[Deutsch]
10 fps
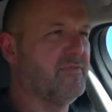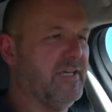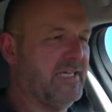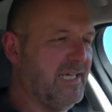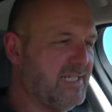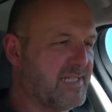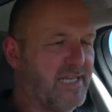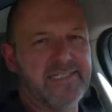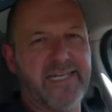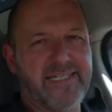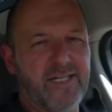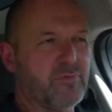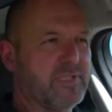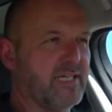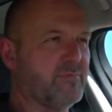Verkehrszeichenerkennung
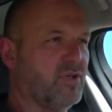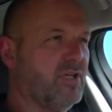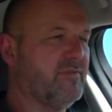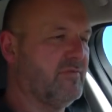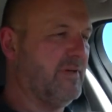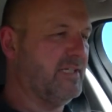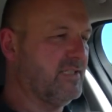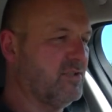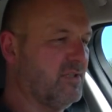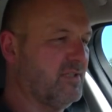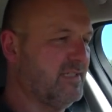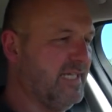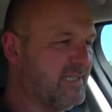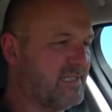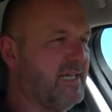mit an Bord. Wie man jedoch
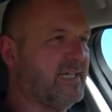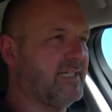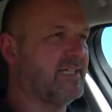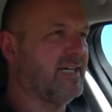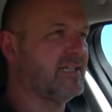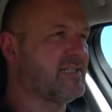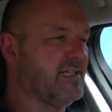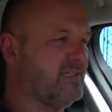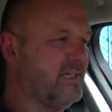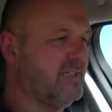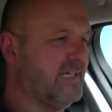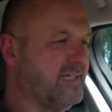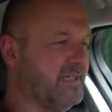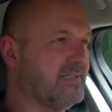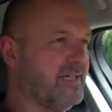jetzt leider gerade sehen kann,
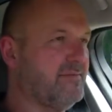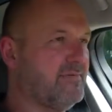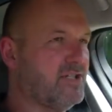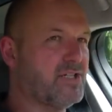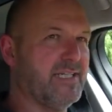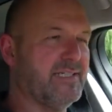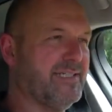erkennt er anscheinend